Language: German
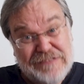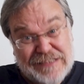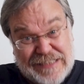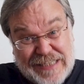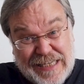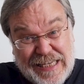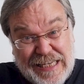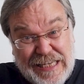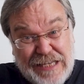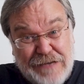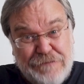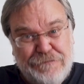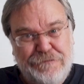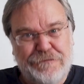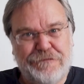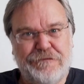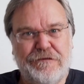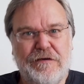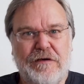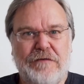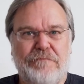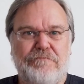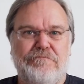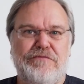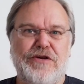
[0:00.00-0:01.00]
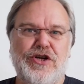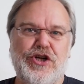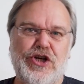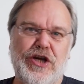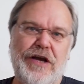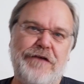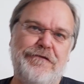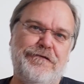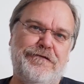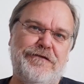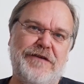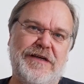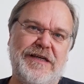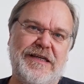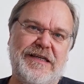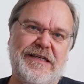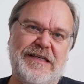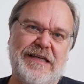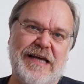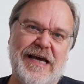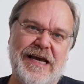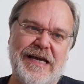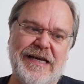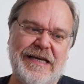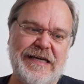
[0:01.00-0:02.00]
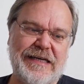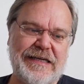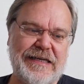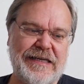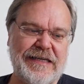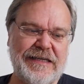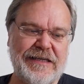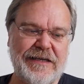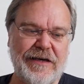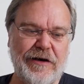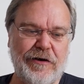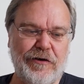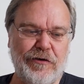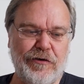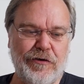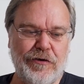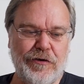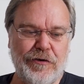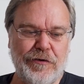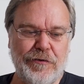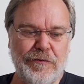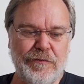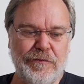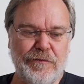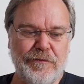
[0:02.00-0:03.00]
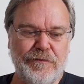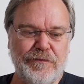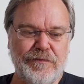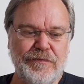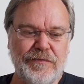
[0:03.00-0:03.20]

tief beschäftigt eigentlich auch.